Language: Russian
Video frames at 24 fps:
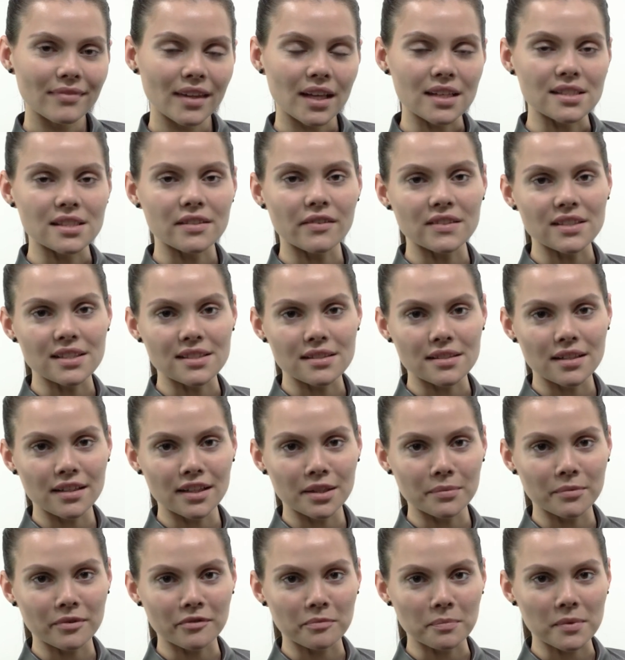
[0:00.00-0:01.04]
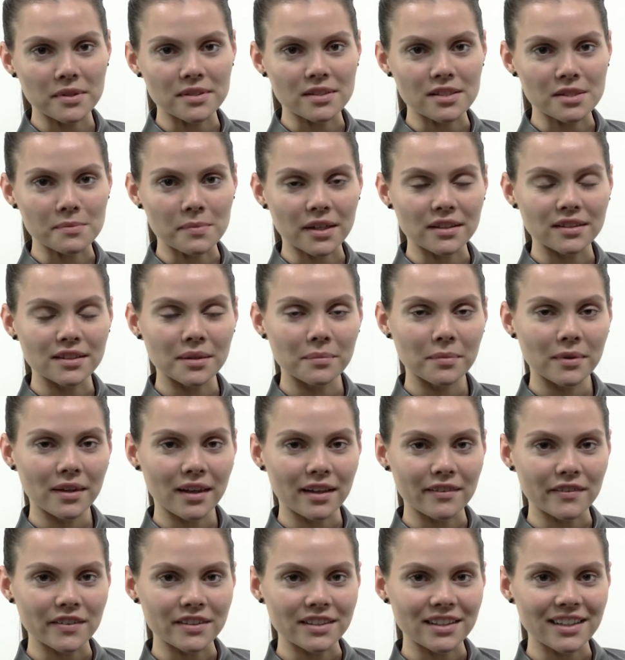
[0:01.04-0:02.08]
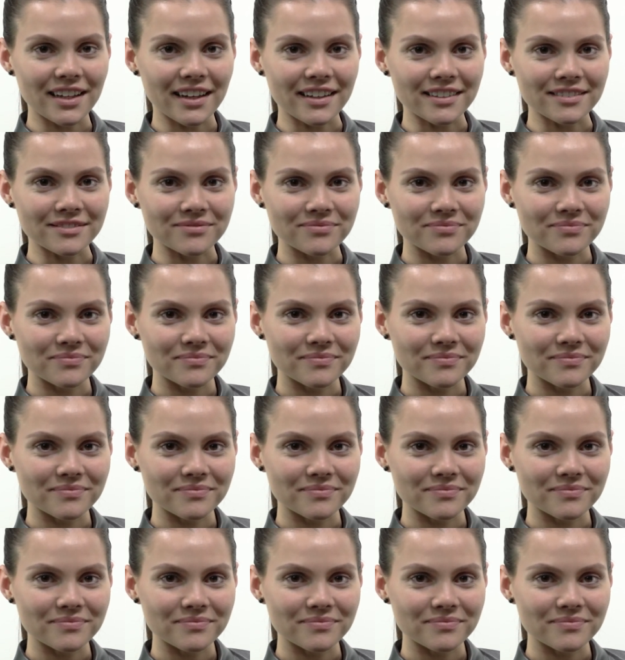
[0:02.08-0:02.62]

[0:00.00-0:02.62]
Оставайтесь стильными вместе с брендом Calvin Klein.